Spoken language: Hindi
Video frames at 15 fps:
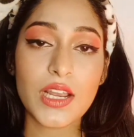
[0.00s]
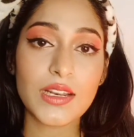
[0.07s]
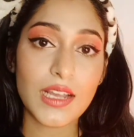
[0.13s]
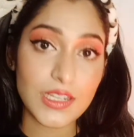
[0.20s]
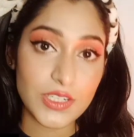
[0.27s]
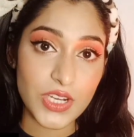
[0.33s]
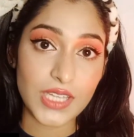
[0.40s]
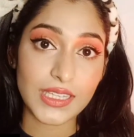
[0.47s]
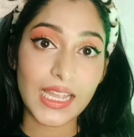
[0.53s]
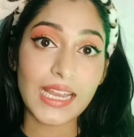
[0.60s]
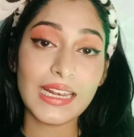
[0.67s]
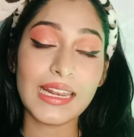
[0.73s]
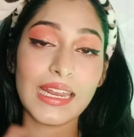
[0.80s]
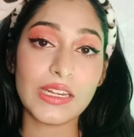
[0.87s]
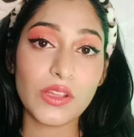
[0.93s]
चला जाता है
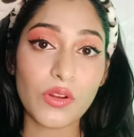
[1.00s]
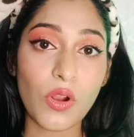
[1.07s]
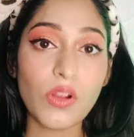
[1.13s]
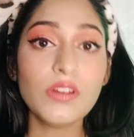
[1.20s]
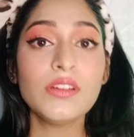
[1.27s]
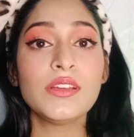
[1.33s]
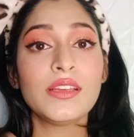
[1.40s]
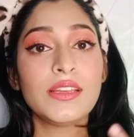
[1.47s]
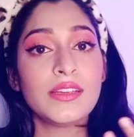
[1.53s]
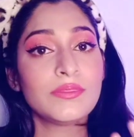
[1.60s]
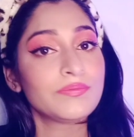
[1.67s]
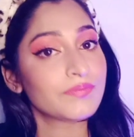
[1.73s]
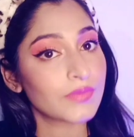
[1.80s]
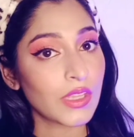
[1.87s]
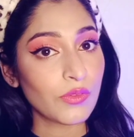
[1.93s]
एंड लेटर ऑन
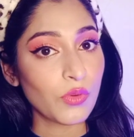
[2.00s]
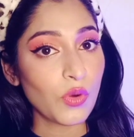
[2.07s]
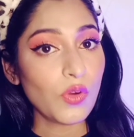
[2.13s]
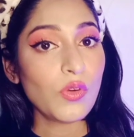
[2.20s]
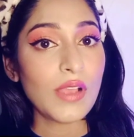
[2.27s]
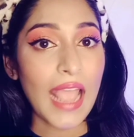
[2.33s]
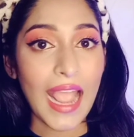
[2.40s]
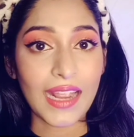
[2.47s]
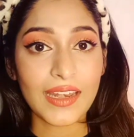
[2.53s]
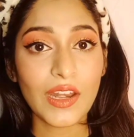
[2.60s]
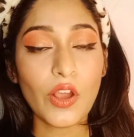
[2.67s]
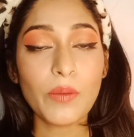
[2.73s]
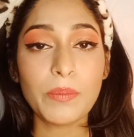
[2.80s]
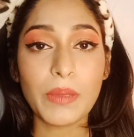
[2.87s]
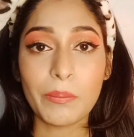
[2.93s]
वो
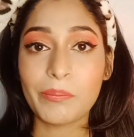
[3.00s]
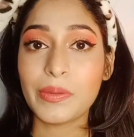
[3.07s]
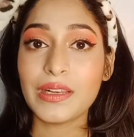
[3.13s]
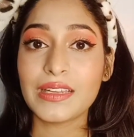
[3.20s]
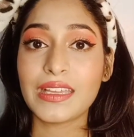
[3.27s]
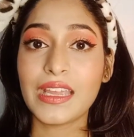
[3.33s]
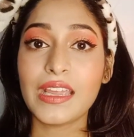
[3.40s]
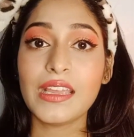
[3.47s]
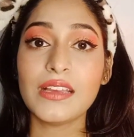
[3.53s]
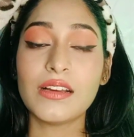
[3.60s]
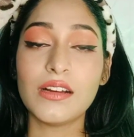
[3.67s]
एक्ने और पिम्पल के